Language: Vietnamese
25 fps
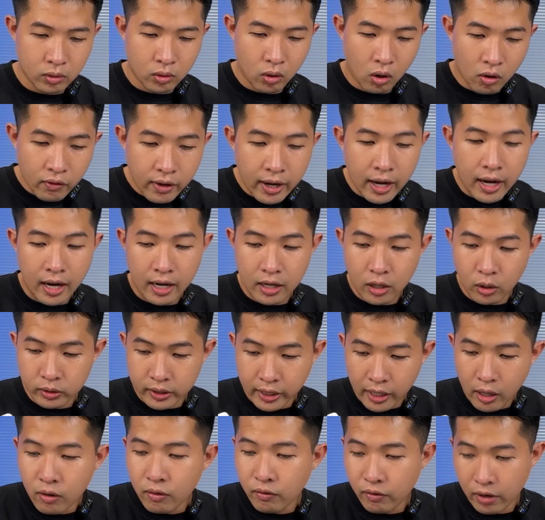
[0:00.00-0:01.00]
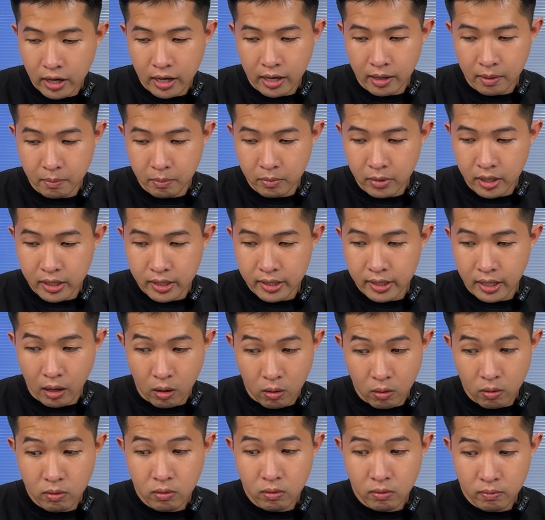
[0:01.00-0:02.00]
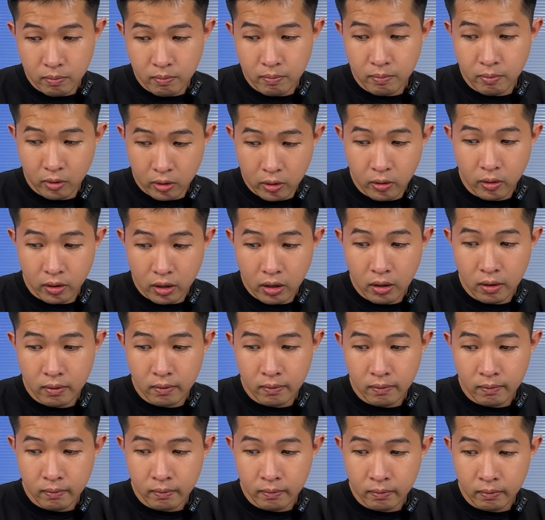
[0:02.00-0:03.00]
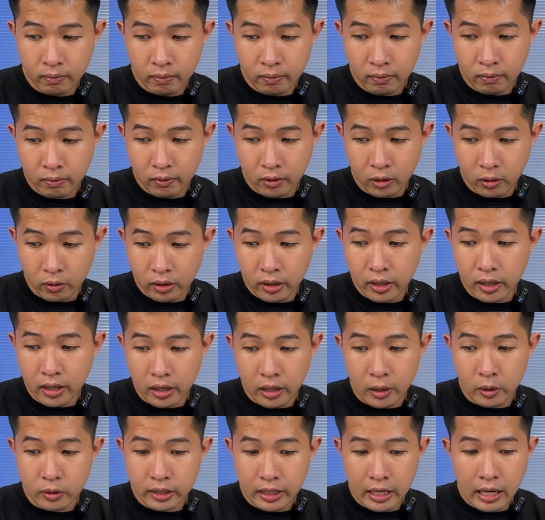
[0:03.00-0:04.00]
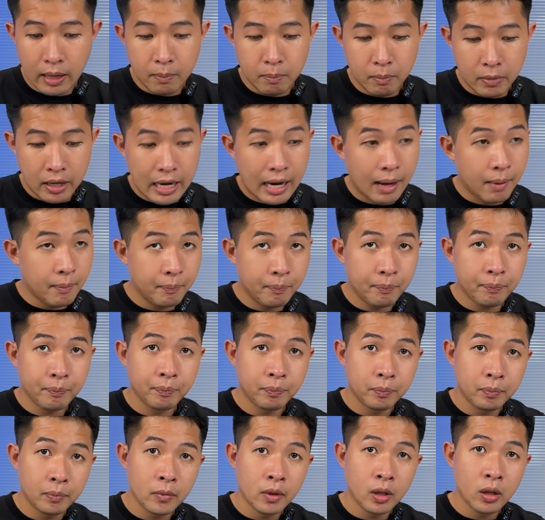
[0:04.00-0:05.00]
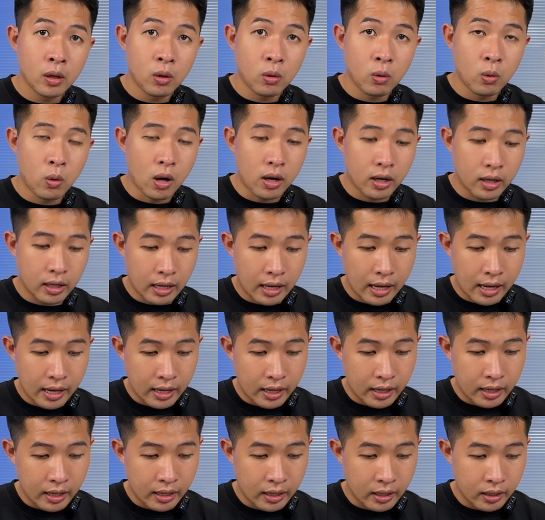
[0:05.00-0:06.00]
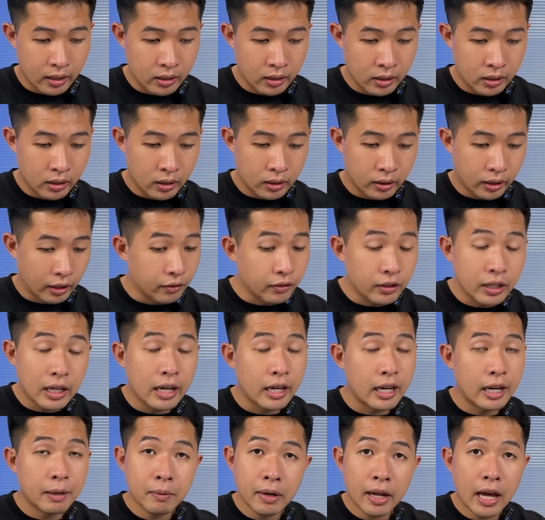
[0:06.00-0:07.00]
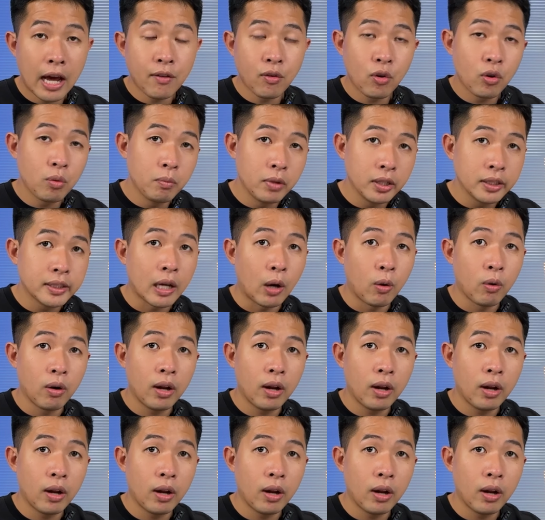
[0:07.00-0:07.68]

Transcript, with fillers: có vẻ là nó sẽ không phải là 16 Pro đâu có thể là nó sẽ là 15 hoặc là tại vì là năm nay iPhone 16